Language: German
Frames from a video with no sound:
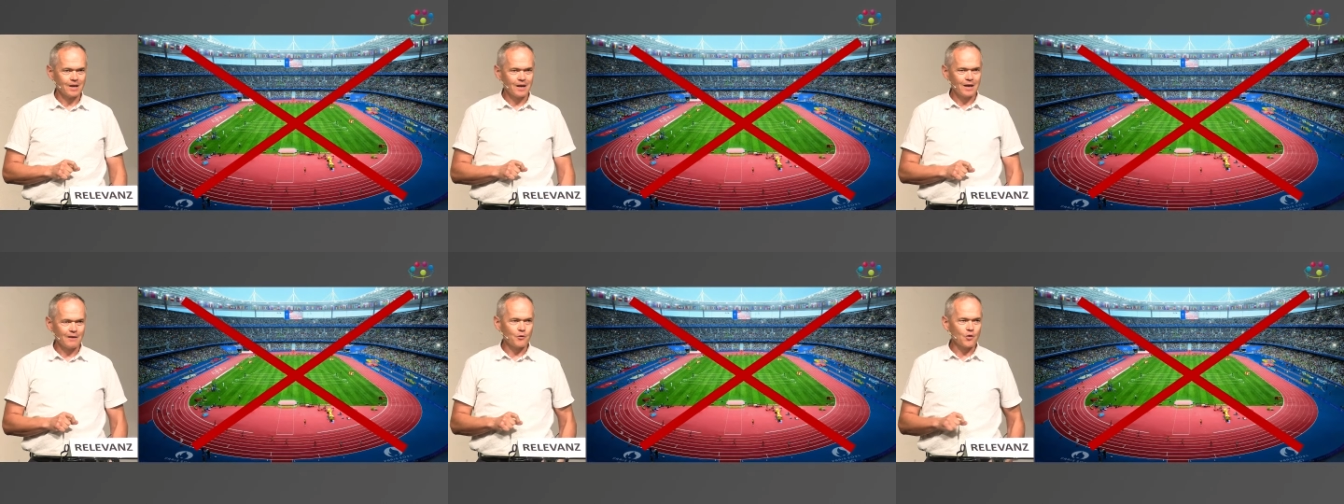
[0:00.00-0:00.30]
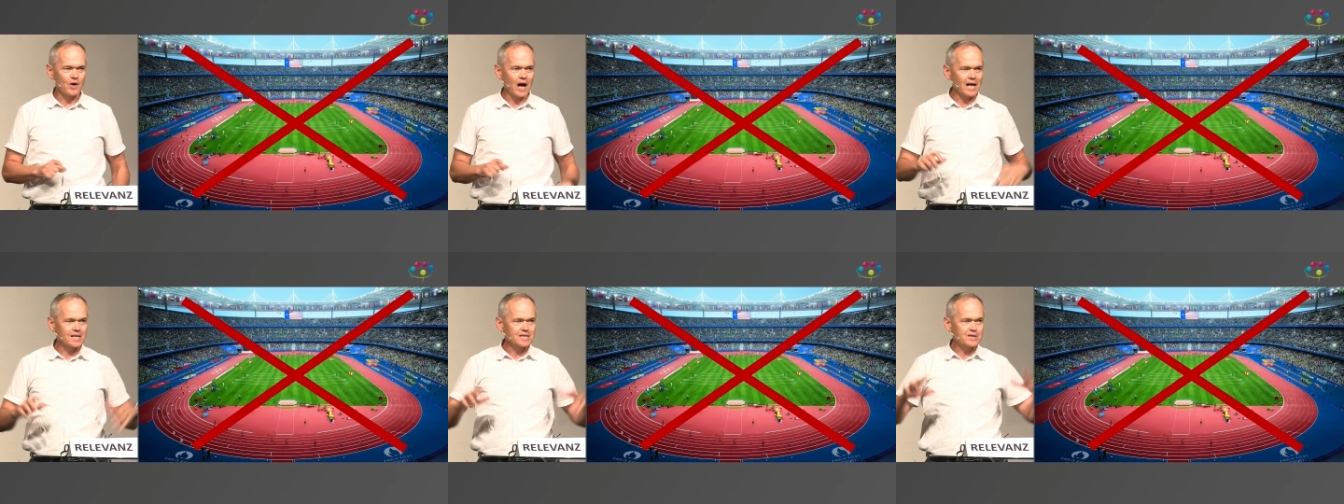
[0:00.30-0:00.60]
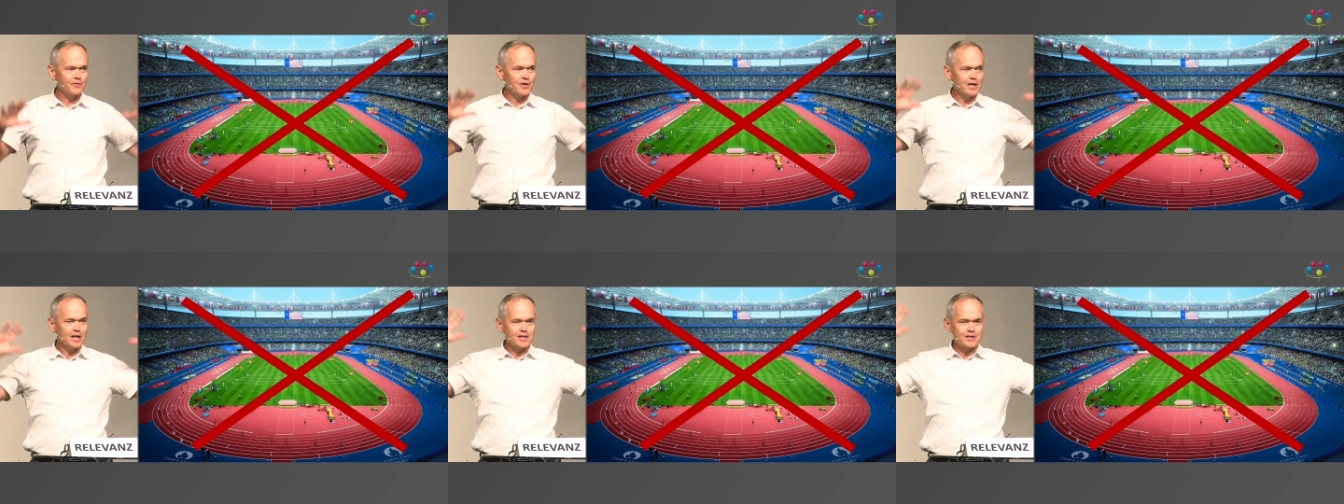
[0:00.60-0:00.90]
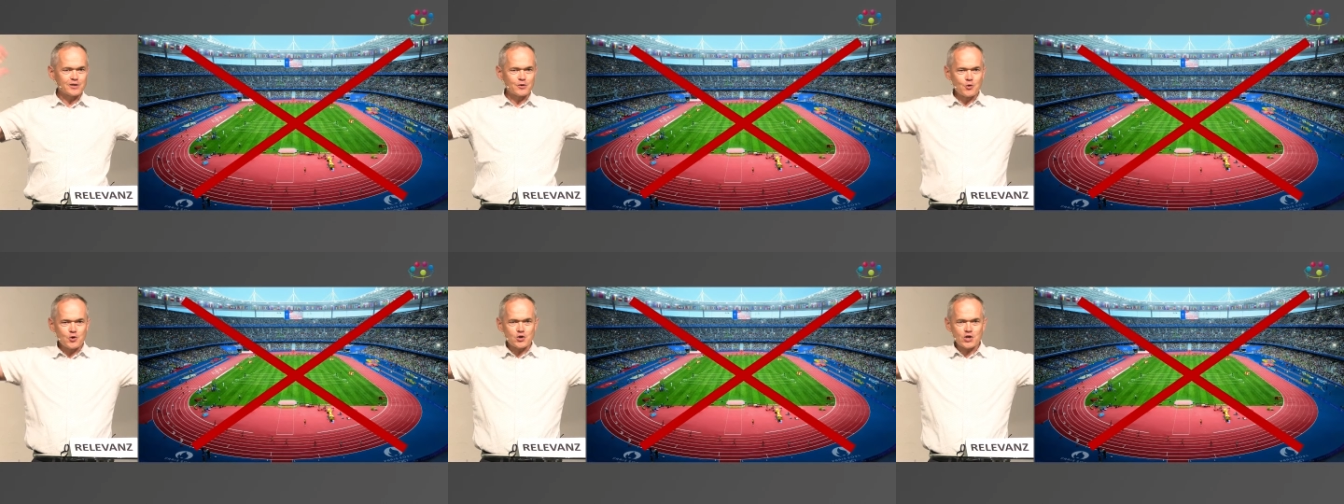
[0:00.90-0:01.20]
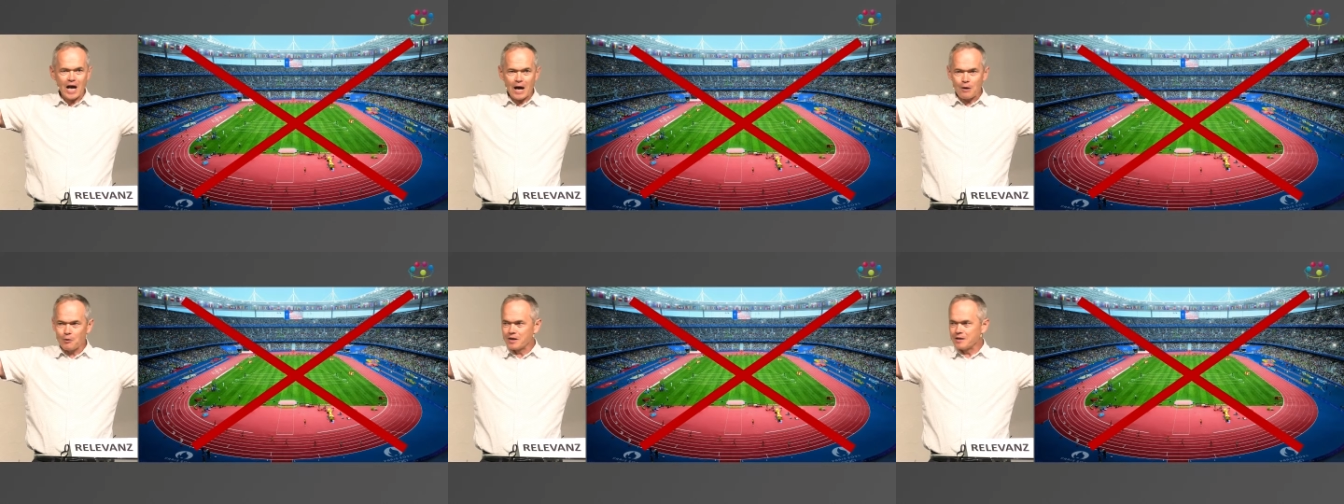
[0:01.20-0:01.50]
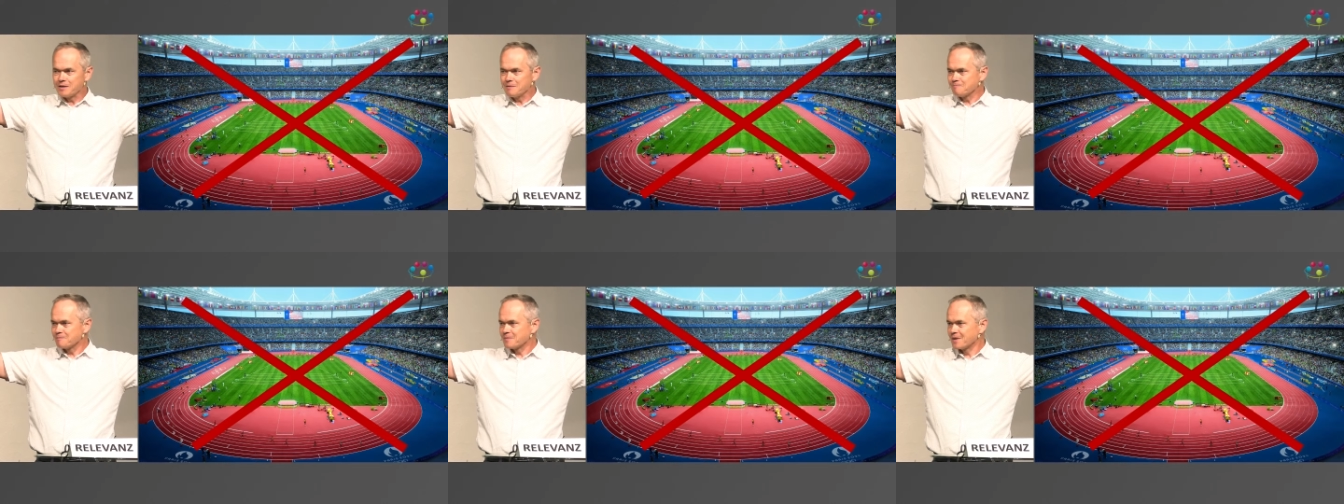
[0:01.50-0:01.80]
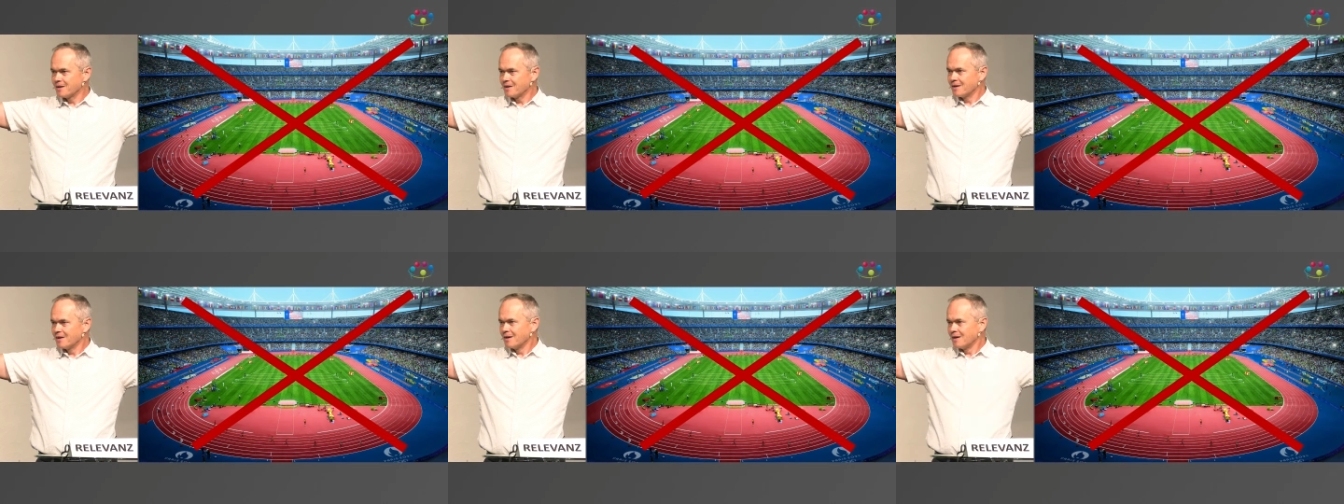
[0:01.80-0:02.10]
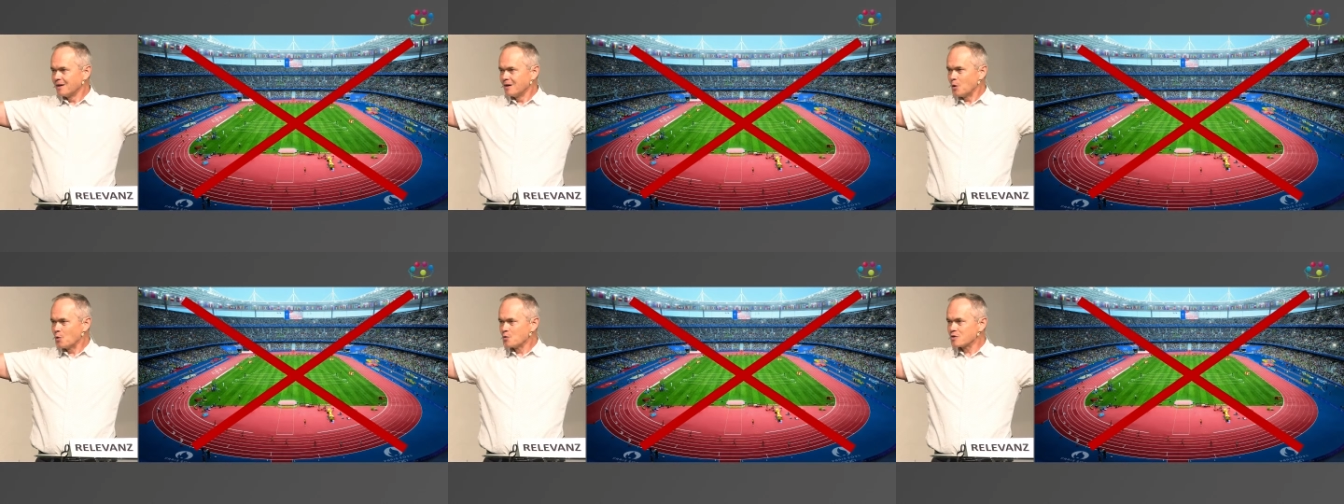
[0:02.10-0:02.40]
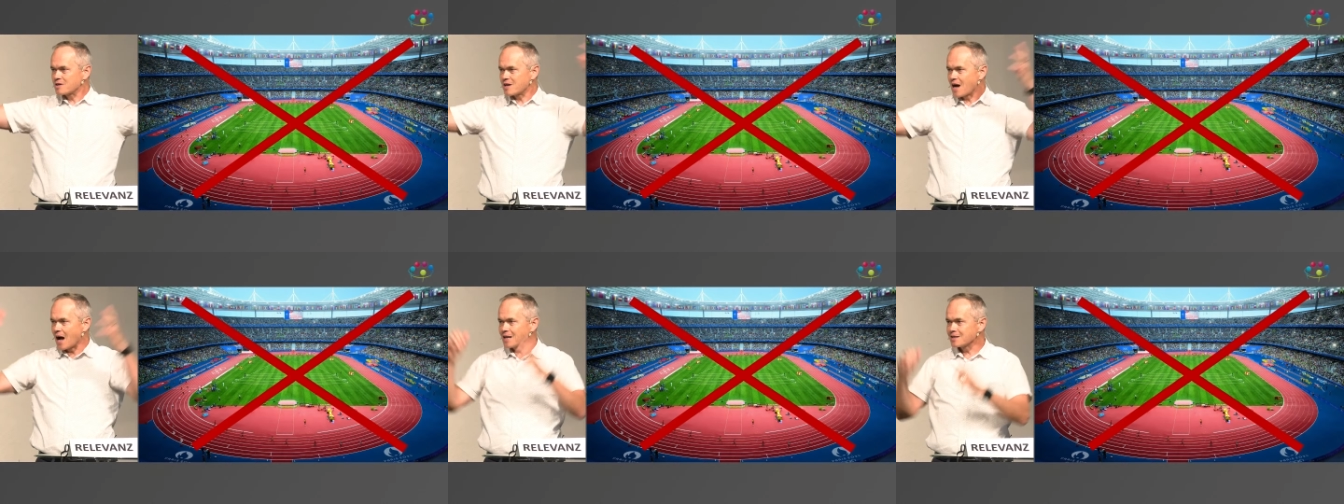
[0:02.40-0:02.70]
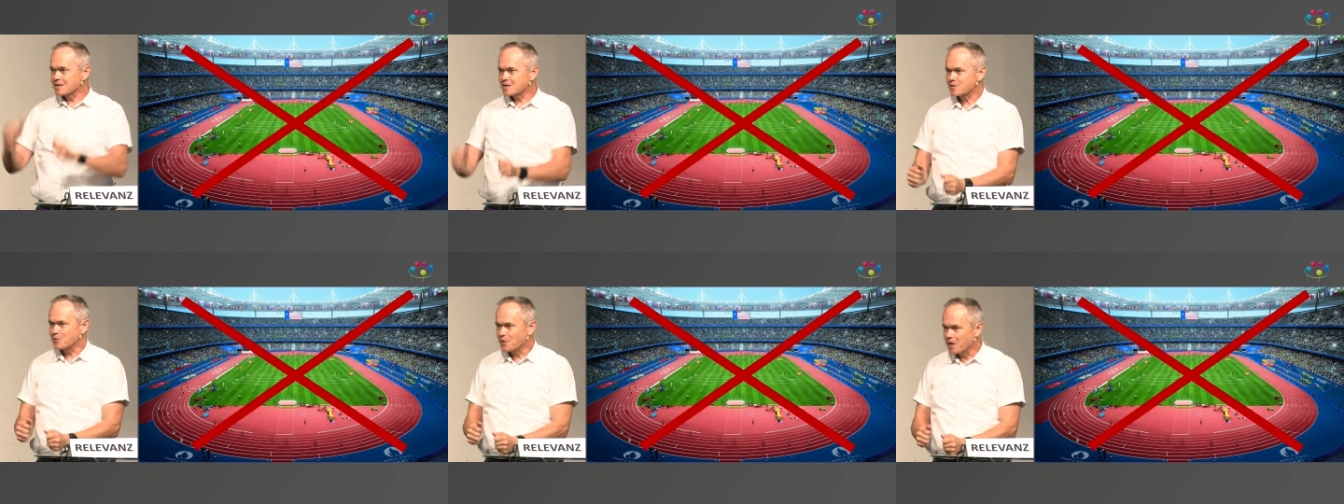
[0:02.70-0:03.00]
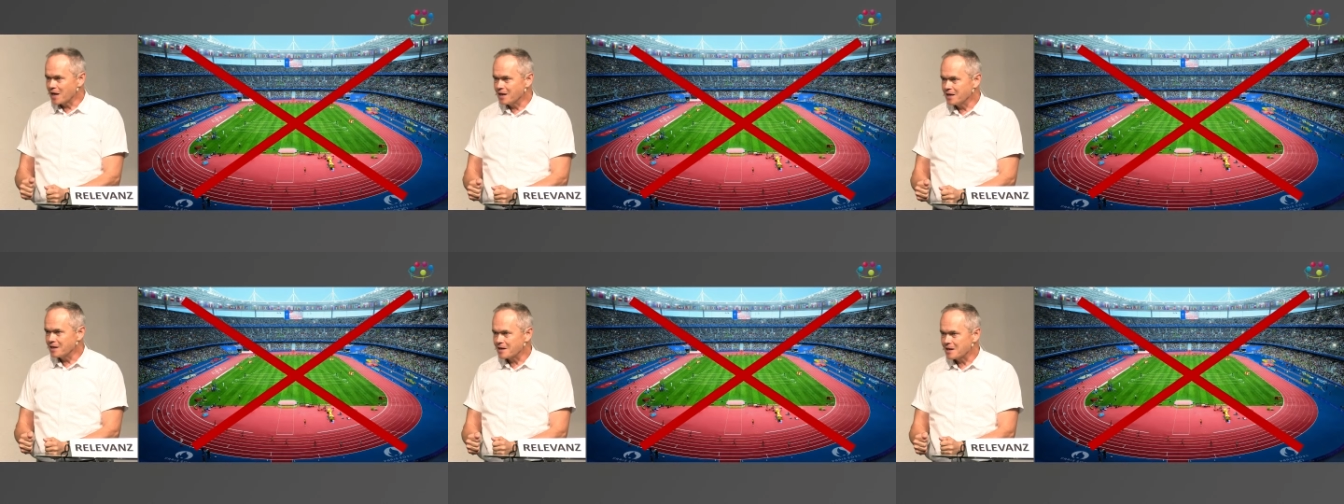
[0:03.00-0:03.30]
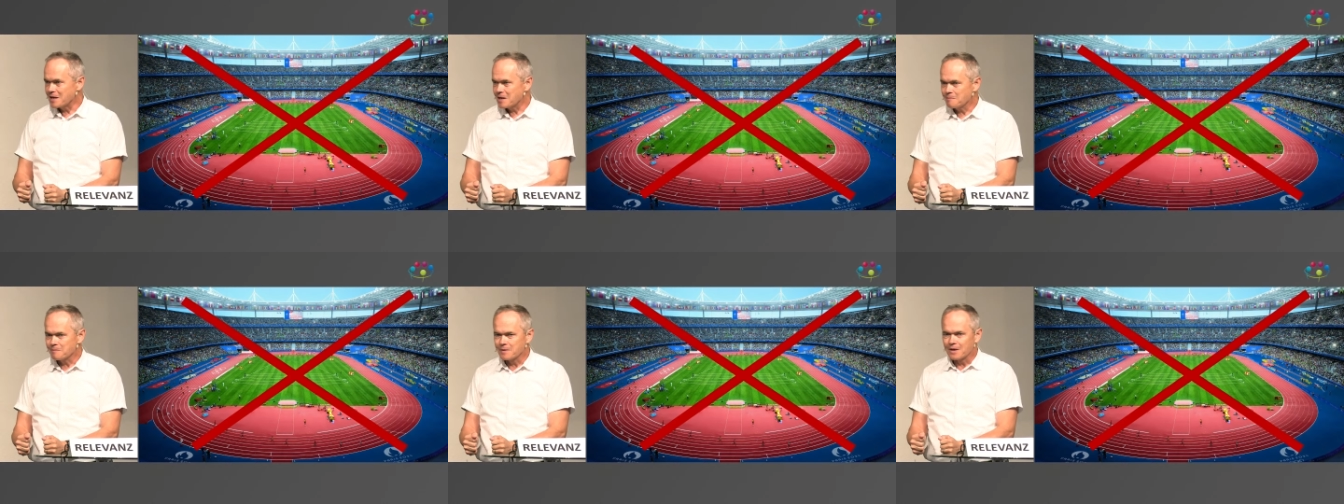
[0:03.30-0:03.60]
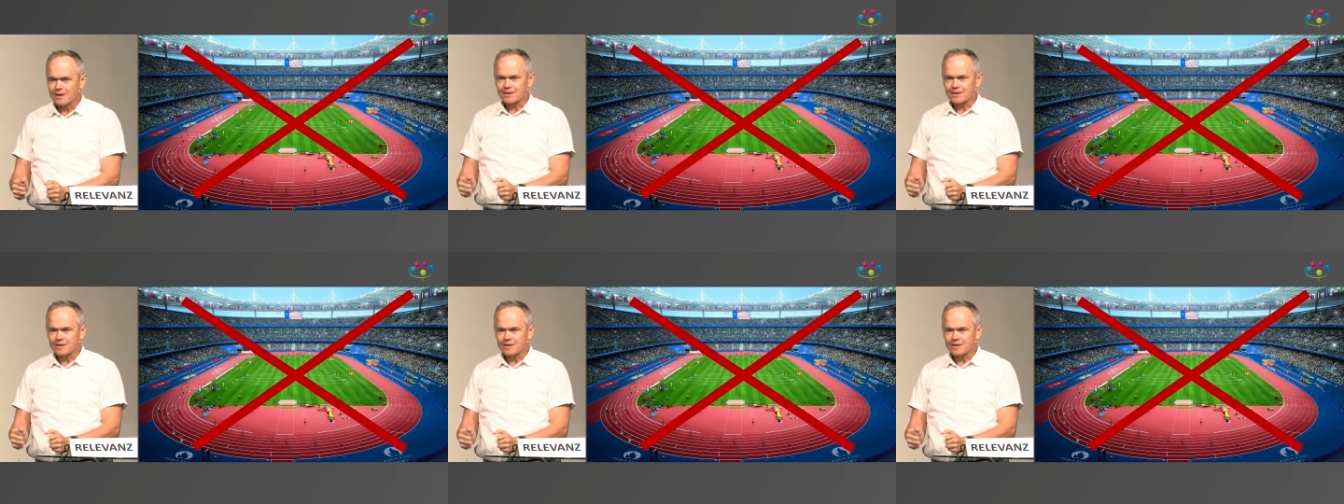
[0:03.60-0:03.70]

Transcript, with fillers: wo ganz viele zuschauen und ganz wenige